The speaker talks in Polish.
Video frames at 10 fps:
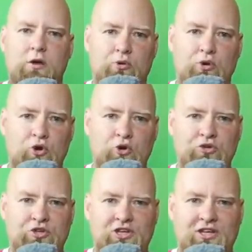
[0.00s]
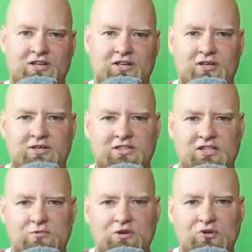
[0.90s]
Burundi
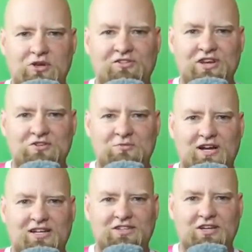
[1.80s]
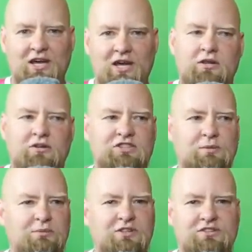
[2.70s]
zadebiutuje w naszym magazynie. No i co
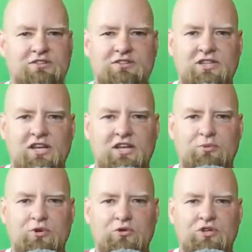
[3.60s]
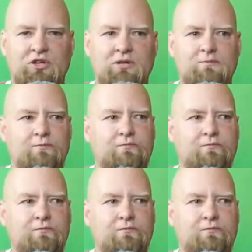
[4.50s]
mamy z, z tej ligi Burundi?